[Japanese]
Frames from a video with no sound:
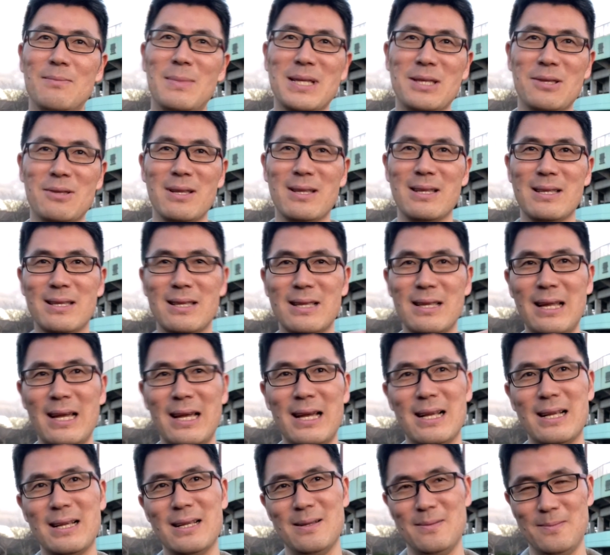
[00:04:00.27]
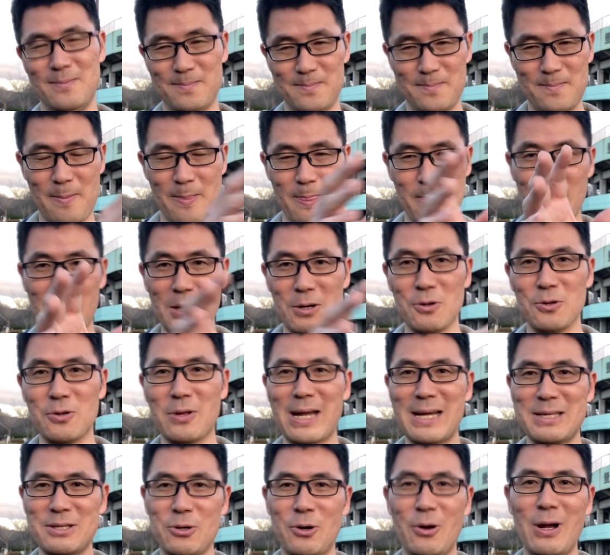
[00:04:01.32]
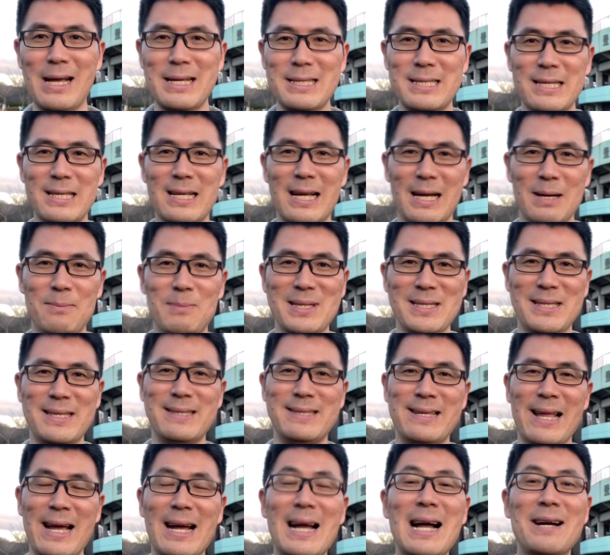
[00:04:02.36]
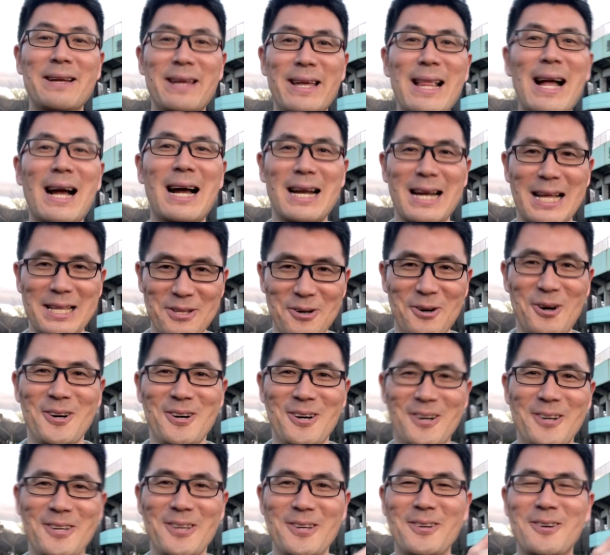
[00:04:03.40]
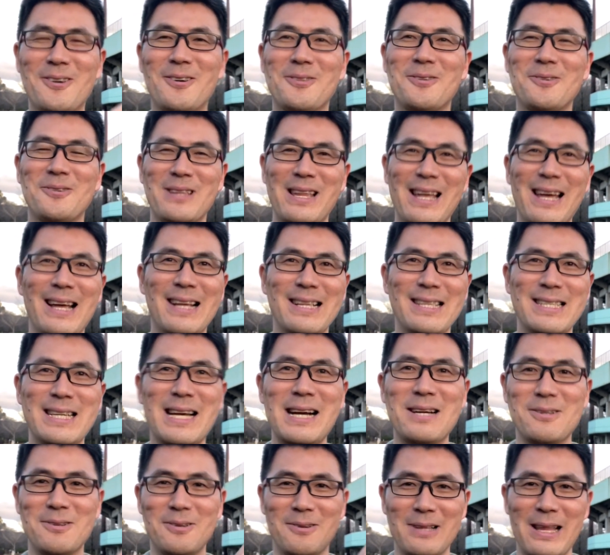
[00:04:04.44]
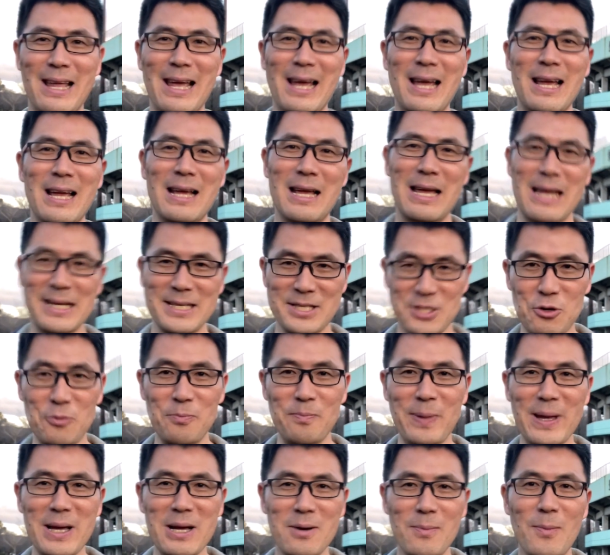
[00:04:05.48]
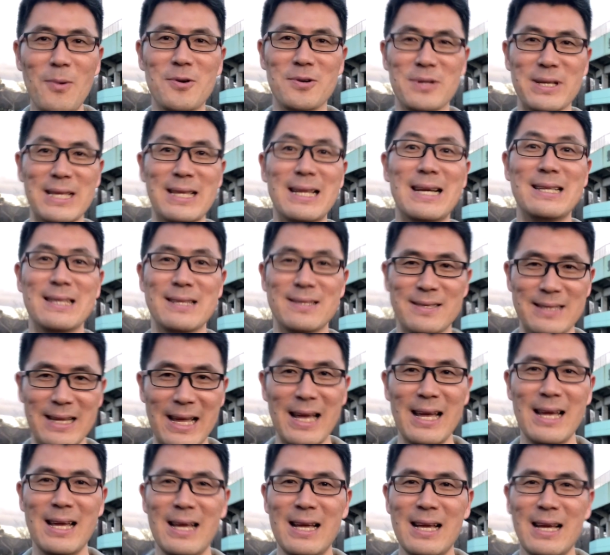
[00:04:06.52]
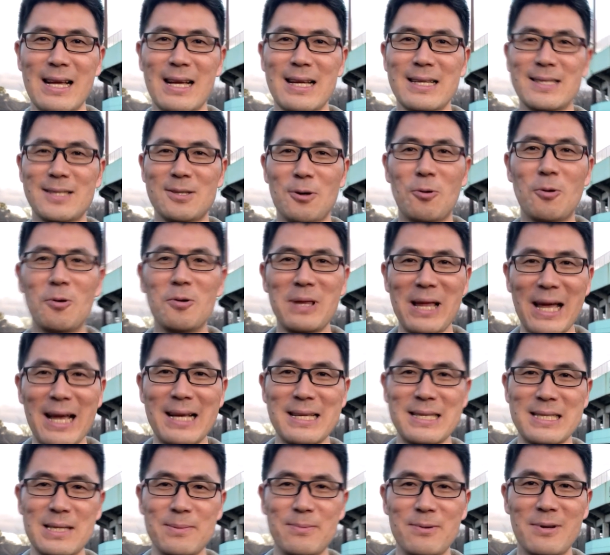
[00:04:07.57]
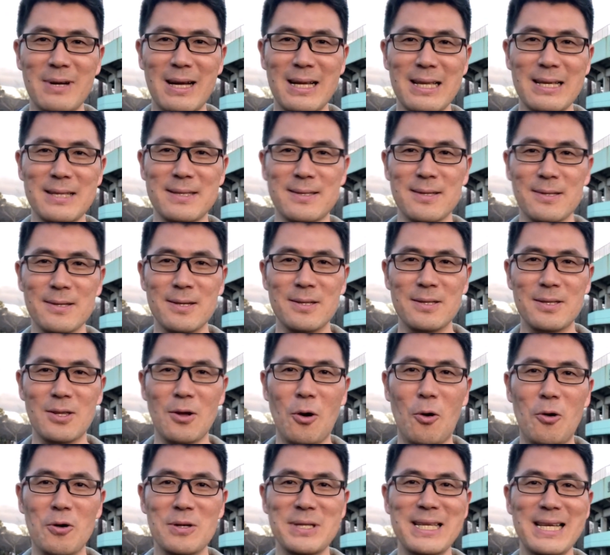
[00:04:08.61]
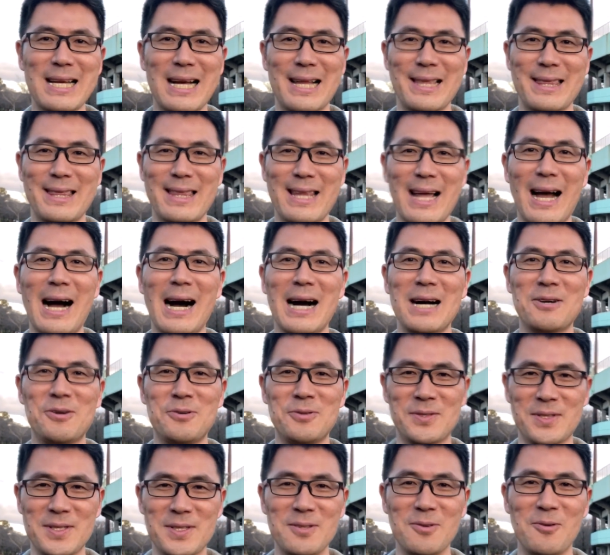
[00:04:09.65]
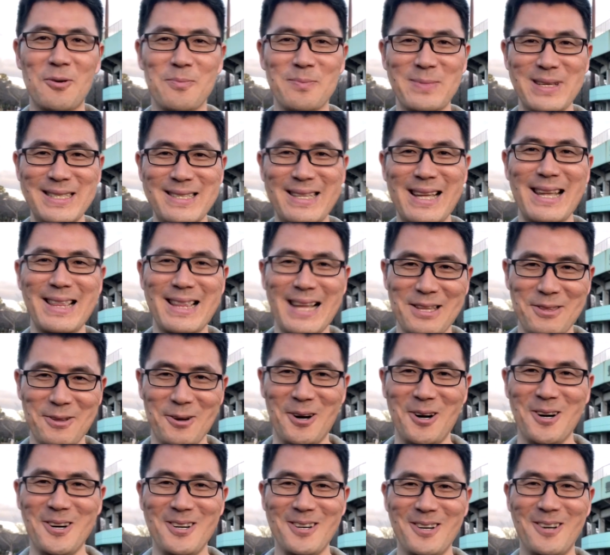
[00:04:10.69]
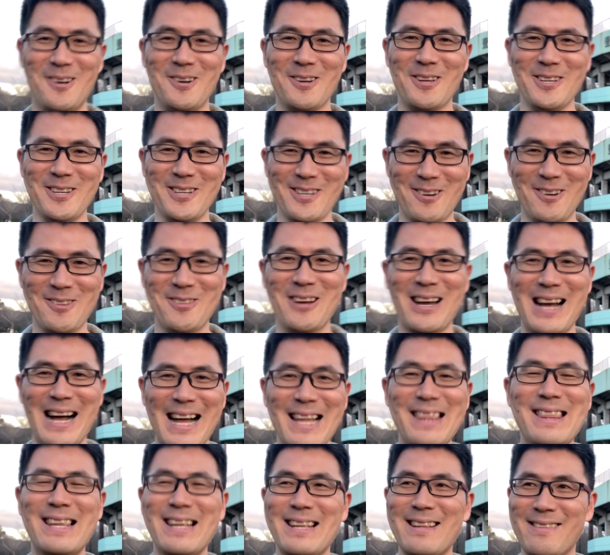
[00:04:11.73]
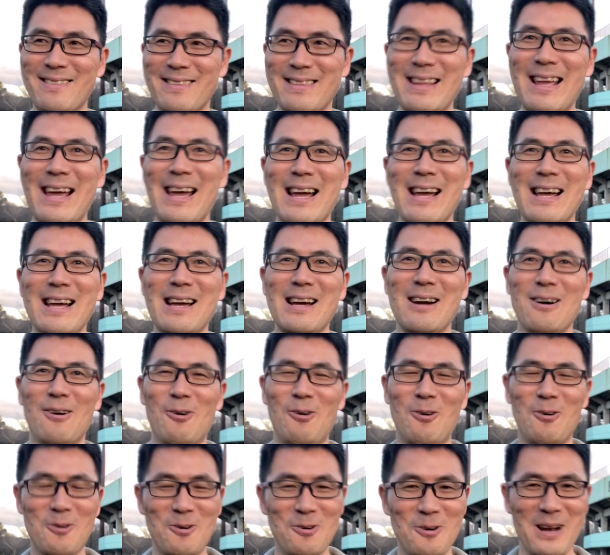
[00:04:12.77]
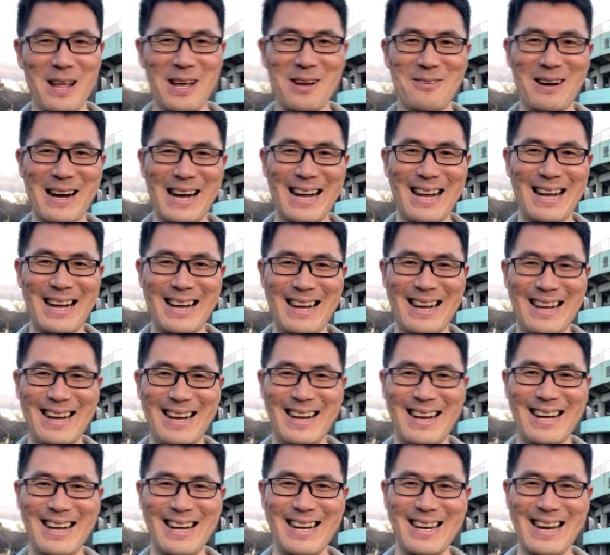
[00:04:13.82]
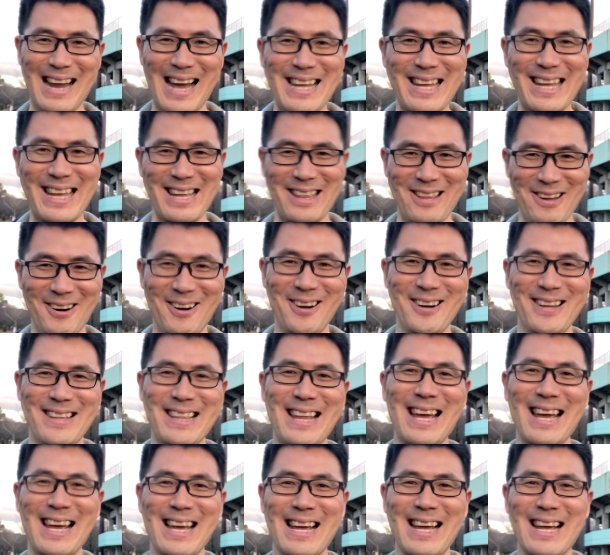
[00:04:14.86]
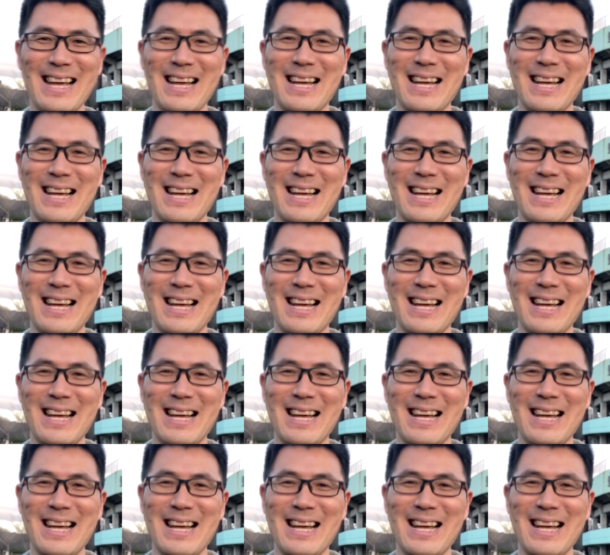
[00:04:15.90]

まあね、まあ、この豊橋市内、まあ、せっかく来たからということで、近くのね、ショッピングモール行ったんですね。そこで自分がね、ずっと欲しかった靴を見つけたということがあってですね、お、これはラッキーと、ね。